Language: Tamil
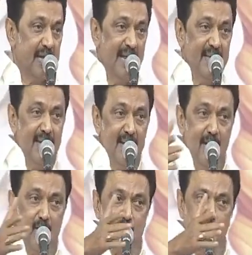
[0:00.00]

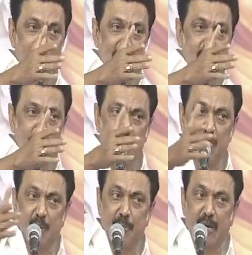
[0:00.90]
கலைஞரின் லட்சோ லட்ச
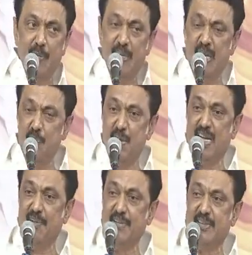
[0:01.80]
உடன்பிறப்புகள் மீது
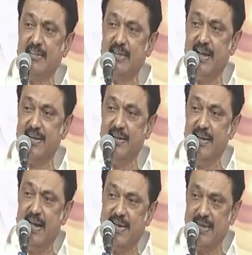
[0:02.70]
நம்பிக்கை வைத்துத்தான்
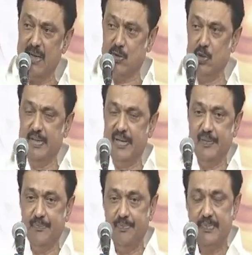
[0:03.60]
அதை நான் சொல்கிறேன்